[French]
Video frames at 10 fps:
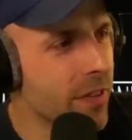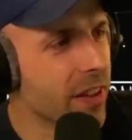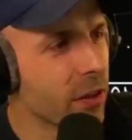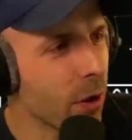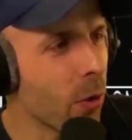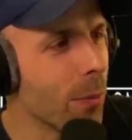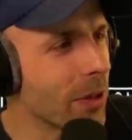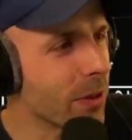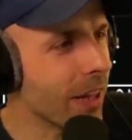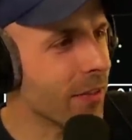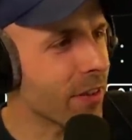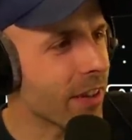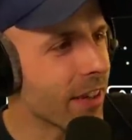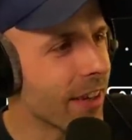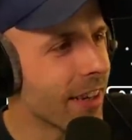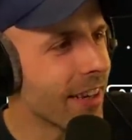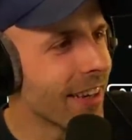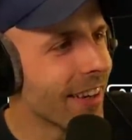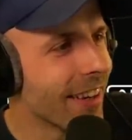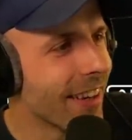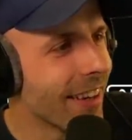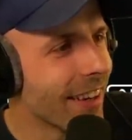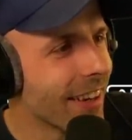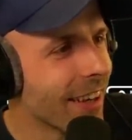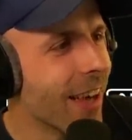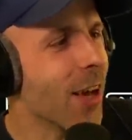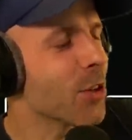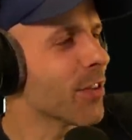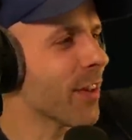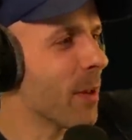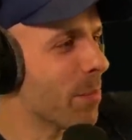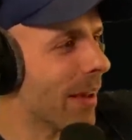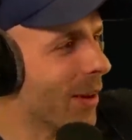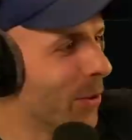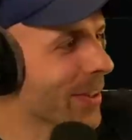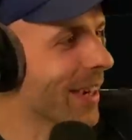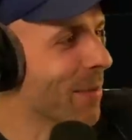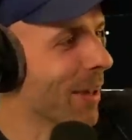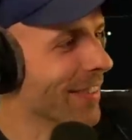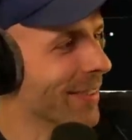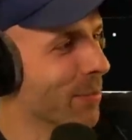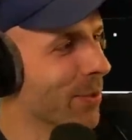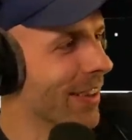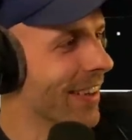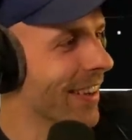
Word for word: C'était toi, Romain Dot Live Oui. Ah, je savais pas. Ok, merci, poulet.